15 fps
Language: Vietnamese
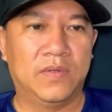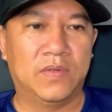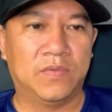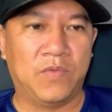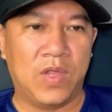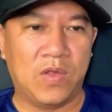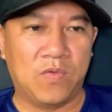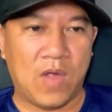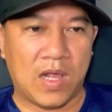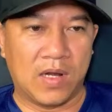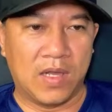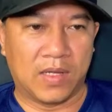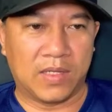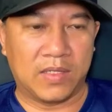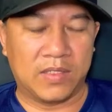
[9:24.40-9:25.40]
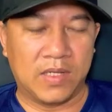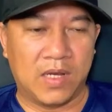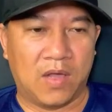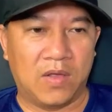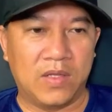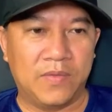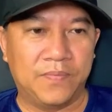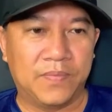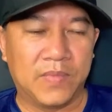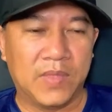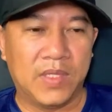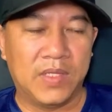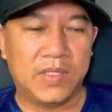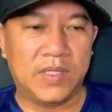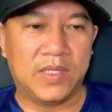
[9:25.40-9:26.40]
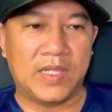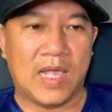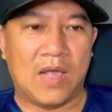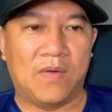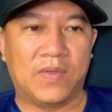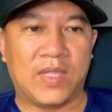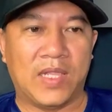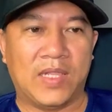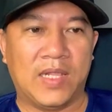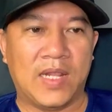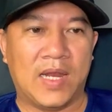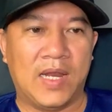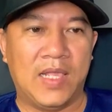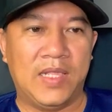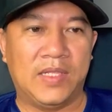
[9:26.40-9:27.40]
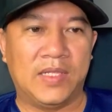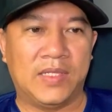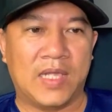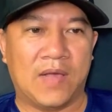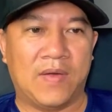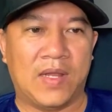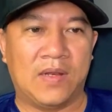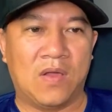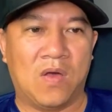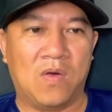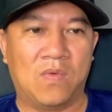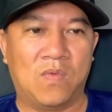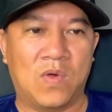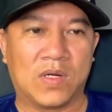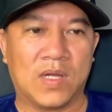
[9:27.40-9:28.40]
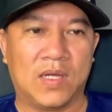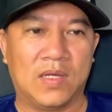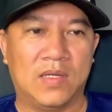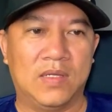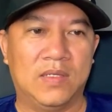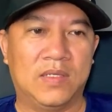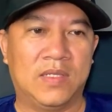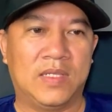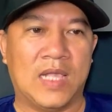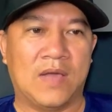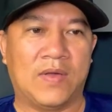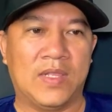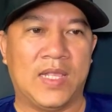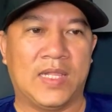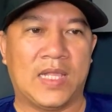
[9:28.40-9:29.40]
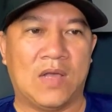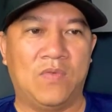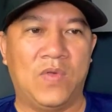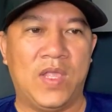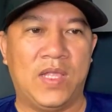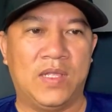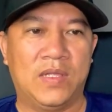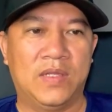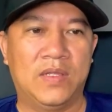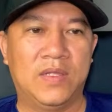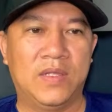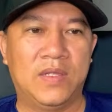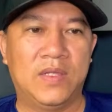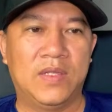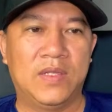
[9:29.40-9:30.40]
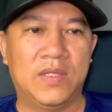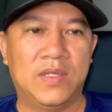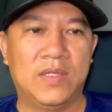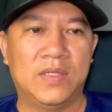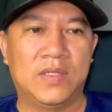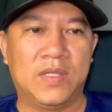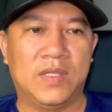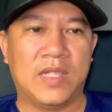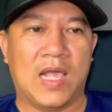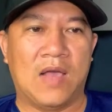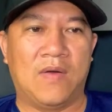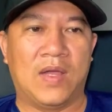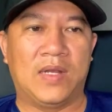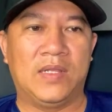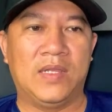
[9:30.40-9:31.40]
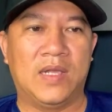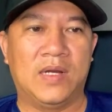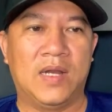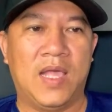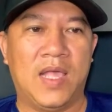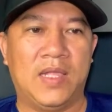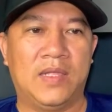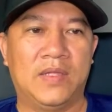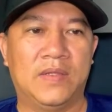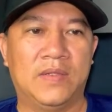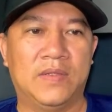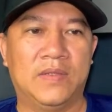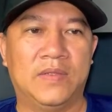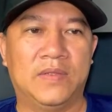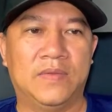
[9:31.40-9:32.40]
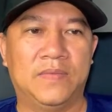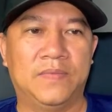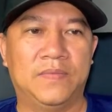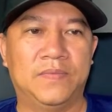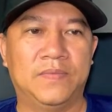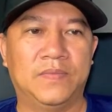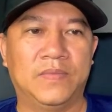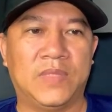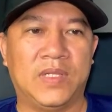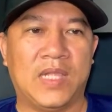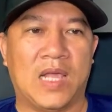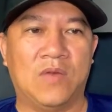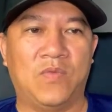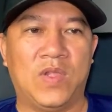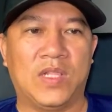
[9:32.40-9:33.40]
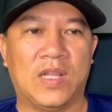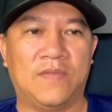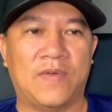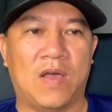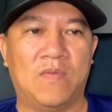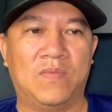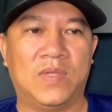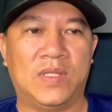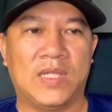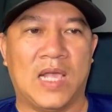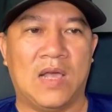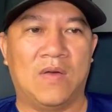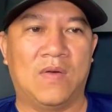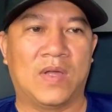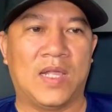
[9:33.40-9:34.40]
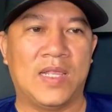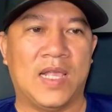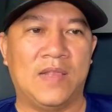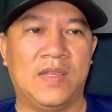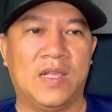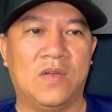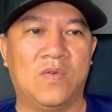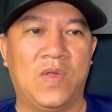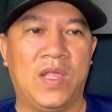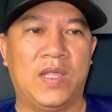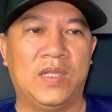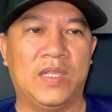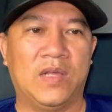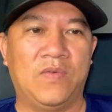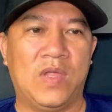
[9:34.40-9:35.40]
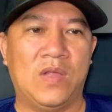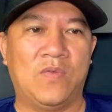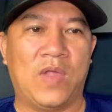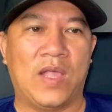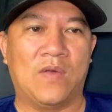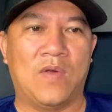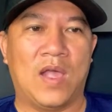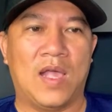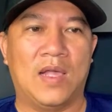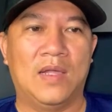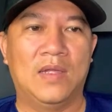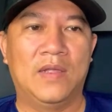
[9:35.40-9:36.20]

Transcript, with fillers: Nguyễn Quang Lực, xin lỗi. Xin chào chị Tirali, xin chào anh Hồ Quốc Đức, xin chào khán giả Thảo Nguyên. Xin chào anh Nhân Lê. Xin chào anh Nguyễn Thanh Phong, xin chào khán giả Dân Nguyễn, Dân Nguyễn quen quá.